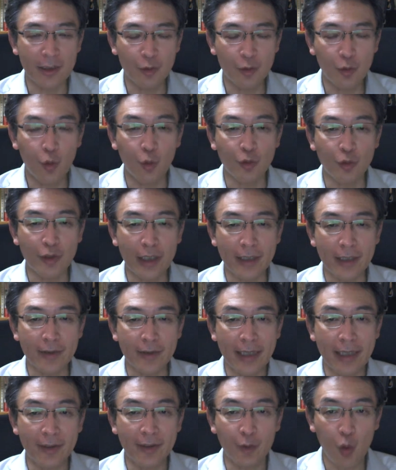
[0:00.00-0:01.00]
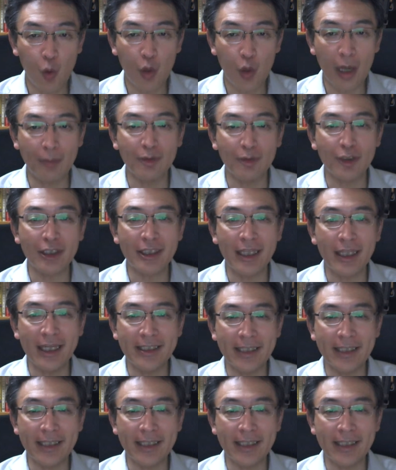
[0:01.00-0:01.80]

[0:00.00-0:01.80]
るコンサルタント、株式会